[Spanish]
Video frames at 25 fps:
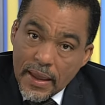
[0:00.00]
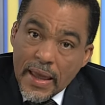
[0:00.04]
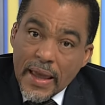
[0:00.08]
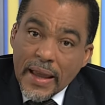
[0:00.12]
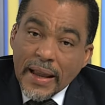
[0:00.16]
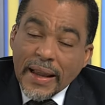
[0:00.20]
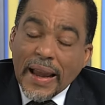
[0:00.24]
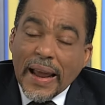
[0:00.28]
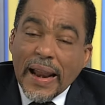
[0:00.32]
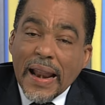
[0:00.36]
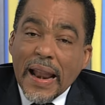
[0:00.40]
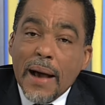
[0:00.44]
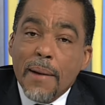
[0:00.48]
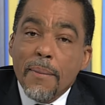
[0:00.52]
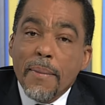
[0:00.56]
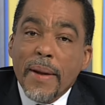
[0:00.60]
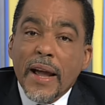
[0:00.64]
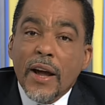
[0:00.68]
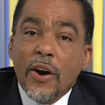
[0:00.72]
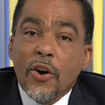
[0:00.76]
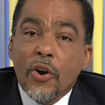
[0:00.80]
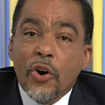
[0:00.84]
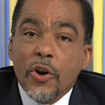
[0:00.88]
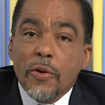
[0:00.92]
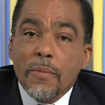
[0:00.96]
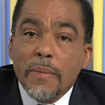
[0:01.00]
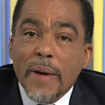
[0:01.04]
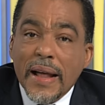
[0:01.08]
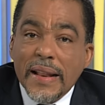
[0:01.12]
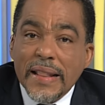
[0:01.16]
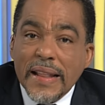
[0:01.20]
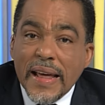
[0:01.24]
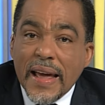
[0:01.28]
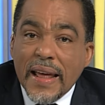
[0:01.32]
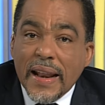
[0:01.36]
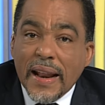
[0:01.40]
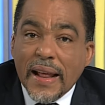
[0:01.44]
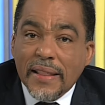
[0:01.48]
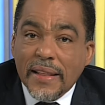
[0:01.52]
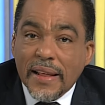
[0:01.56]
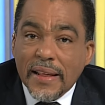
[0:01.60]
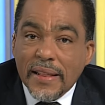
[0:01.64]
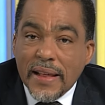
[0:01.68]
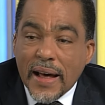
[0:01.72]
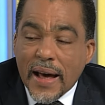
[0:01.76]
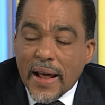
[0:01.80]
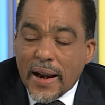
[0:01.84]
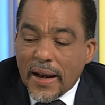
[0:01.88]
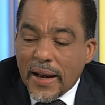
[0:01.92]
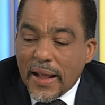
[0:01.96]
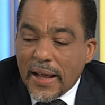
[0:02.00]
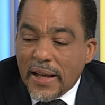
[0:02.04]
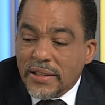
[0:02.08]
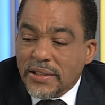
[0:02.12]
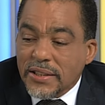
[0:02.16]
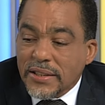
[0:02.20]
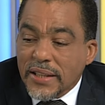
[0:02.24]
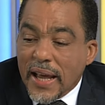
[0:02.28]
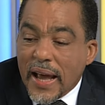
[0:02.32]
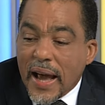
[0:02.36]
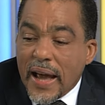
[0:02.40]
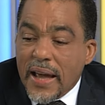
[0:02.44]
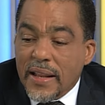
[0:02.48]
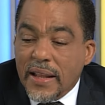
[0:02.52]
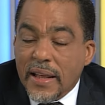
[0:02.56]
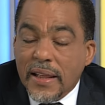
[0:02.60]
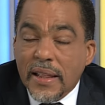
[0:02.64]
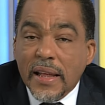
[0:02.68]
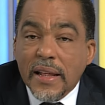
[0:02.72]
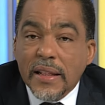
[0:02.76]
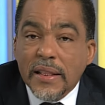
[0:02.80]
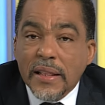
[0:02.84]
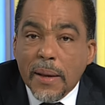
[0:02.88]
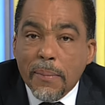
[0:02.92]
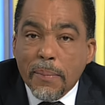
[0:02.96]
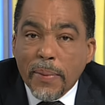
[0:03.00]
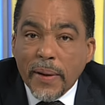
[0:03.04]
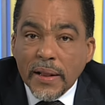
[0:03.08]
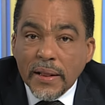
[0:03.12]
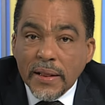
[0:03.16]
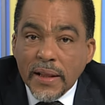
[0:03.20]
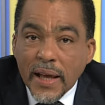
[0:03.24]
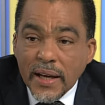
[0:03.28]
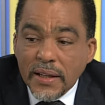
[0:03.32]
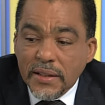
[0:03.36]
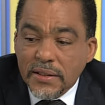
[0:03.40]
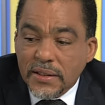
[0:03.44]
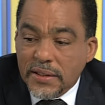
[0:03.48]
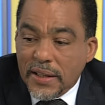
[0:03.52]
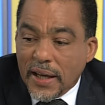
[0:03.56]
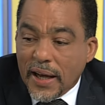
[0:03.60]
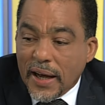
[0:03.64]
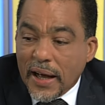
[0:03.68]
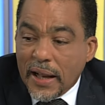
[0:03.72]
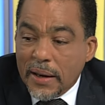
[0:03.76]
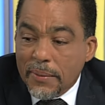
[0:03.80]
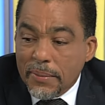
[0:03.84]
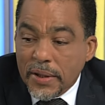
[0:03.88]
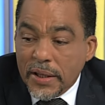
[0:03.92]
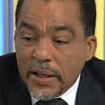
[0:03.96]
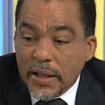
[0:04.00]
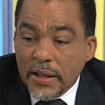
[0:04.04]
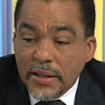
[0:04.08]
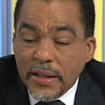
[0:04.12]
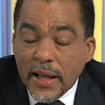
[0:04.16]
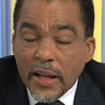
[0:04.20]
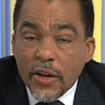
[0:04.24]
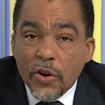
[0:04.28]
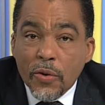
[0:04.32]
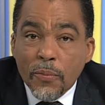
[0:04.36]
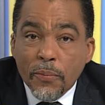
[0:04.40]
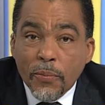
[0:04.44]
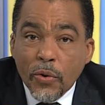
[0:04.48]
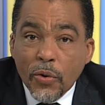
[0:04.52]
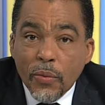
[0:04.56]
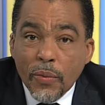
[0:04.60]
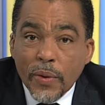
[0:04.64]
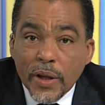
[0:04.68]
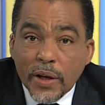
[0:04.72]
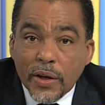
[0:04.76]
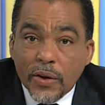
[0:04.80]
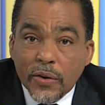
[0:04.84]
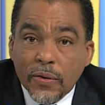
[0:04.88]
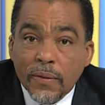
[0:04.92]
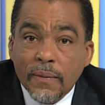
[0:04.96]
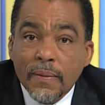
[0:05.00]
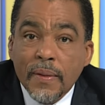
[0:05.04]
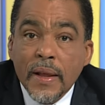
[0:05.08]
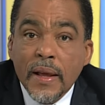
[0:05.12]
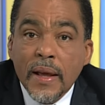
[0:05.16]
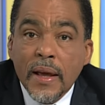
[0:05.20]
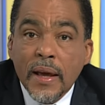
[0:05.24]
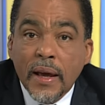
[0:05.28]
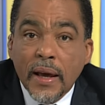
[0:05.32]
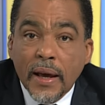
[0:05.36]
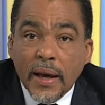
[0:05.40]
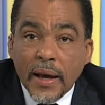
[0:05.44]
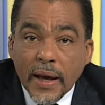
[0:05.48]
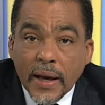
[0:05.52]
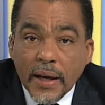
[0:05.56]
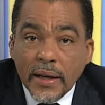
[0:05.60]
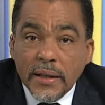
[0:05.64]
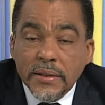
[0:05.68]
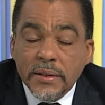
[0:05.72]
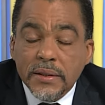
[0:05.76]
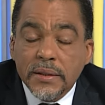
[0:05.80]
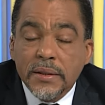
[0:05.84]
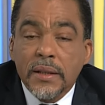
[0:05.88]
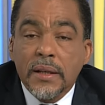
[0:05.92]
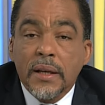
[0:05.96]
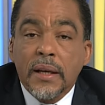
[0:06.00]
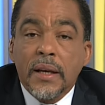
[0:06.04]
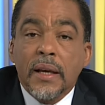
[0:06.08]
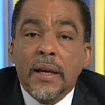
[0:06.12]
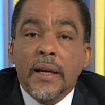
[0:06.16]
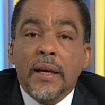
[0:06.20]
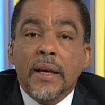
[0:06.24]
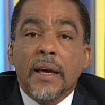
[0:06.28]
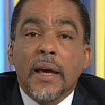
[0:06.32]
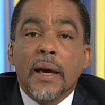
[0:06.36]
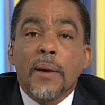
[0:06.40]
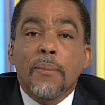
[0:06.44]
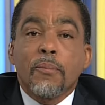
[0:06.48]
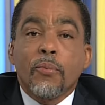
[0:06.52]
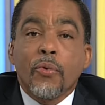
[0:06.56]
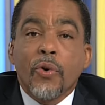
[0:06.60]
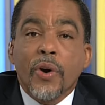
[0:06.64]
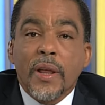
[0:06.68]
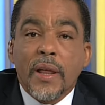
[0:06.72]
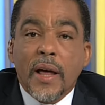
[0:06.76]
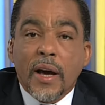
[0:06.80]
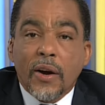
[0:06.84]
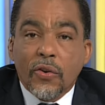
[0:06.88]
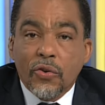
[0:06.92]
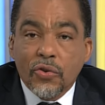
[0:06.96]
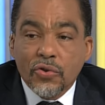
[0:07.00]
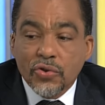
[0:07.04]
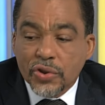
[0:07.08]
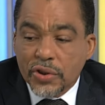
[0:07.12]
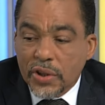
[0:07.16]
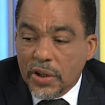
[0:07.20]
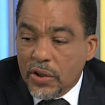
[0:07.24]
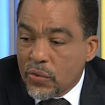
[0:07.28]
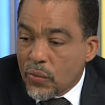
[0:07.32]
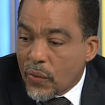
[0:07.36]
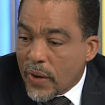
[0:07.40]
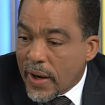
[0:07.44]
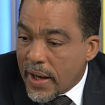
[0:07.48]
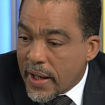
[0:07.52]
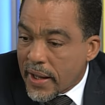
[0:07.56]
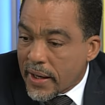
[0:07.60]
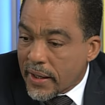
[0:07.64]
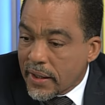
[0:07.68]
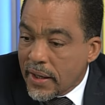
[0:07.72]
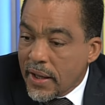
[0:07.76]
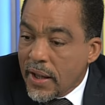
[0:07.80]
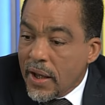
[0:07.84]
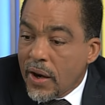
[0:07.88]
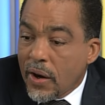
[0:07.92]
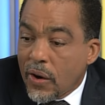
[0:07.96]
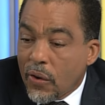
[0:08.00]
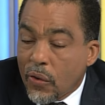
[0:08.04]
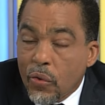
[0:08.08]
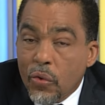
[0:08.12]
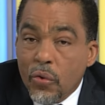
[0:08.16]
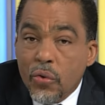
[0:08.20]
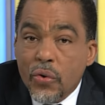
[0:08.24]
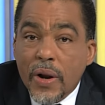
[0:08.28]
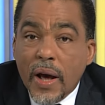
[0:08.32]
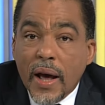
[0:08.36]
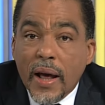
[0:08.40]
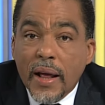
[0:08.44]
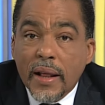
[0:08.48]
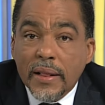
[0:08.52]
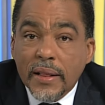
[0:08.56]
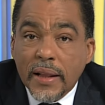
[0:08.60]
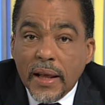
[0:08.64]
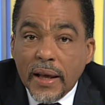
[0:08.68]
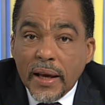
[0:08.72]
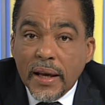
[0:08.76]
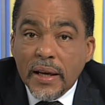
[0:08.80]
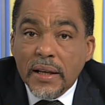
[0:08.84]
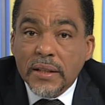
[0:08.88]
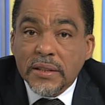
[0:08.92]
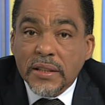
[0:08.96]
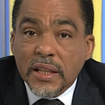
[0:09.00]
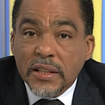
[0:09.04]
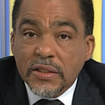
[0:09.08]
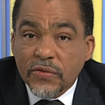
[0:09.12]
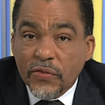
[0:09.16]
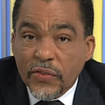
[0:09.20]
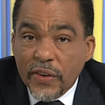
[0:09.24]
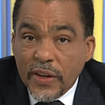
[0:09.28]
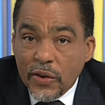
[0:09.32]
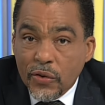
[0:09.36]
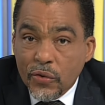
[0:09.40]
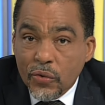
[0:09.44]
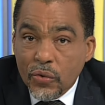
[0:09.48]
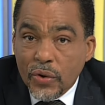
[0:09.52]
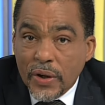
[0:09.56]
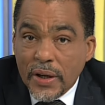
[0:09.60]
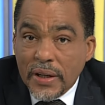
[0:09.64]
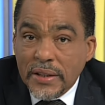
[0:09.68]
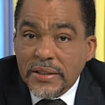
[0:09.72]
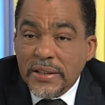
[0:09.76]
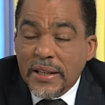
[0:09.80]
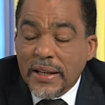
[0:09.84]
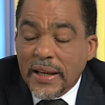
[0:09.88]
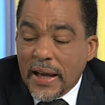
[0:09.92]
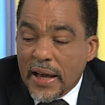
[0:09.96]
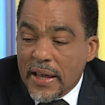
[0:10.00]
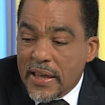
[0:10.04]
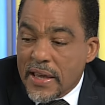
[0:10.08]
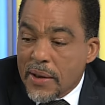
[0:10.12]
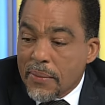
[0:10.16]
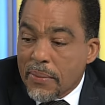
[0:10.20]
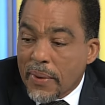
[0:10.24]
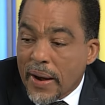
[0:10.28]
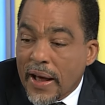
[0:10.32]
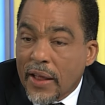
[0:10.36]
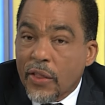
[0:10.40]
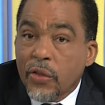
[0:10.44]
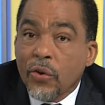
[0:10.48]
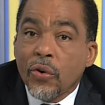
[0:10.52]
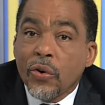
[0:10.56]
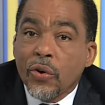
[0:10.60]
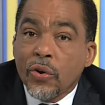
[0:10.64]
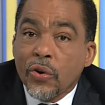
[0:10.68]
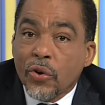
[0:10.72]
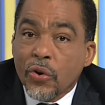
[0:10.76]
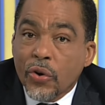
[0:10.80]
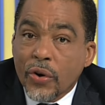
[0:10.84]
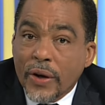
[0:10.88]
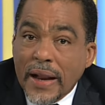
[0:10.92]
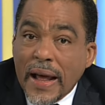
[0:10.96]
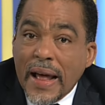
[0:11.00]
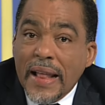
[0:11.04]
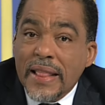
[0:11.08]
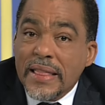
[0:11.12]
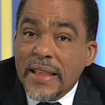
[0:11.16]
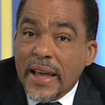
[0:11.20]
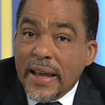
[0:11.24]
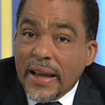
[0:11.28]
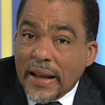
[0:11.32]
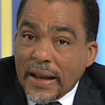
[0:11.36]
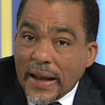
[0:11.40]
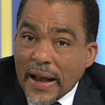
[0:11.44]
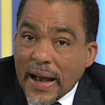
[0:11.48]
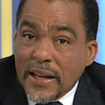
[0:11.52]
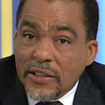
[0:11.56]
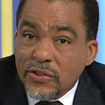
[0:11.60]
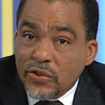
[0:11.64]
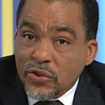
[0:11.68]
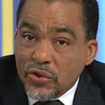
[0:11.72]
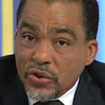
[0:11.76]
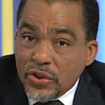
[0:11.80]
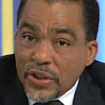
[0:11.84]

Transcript: que la mejor manera de darle ese aire de independencia al Ministerio Público es que pueda continuar una de esas figuras que ha llevado los grandes casos